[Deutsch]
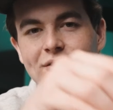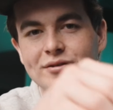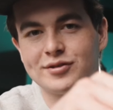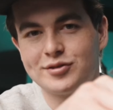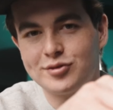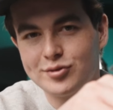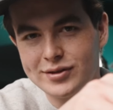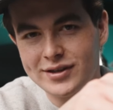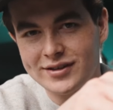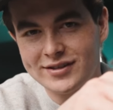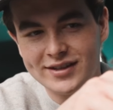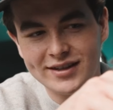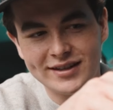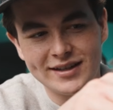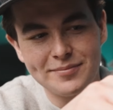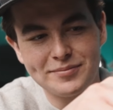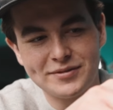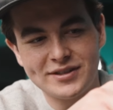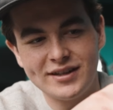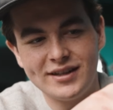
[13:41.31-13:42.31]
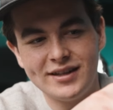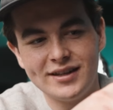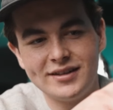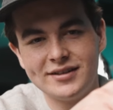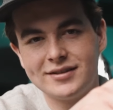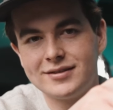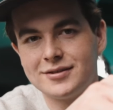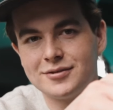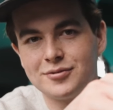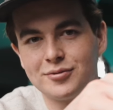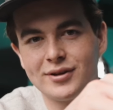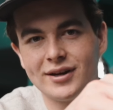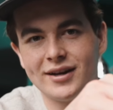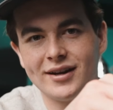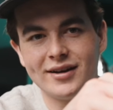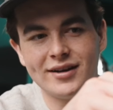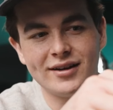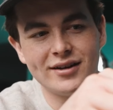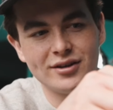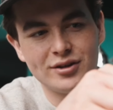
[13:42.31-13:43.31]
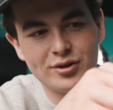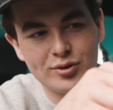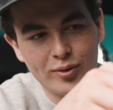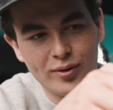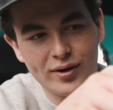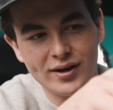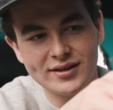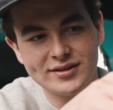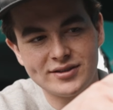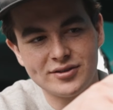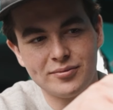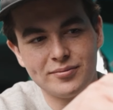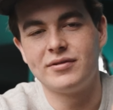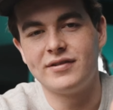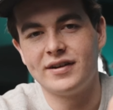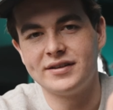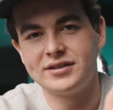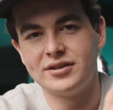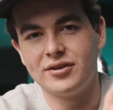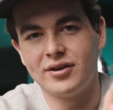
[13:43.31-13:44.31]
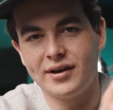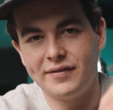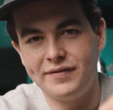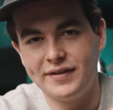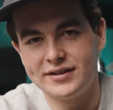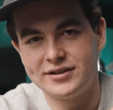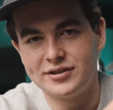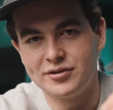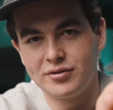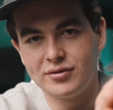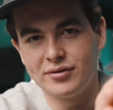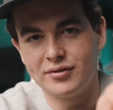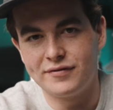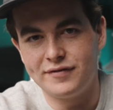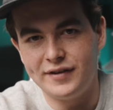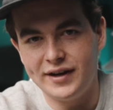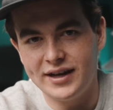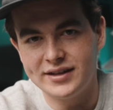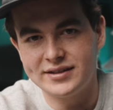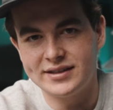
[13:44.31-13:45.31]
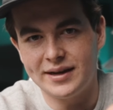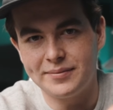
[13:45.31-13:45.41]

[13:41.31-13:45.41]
Und zusätzlich gibt es dann hier diese sogenannten Doors, um quasi noch Reflexionen und Flares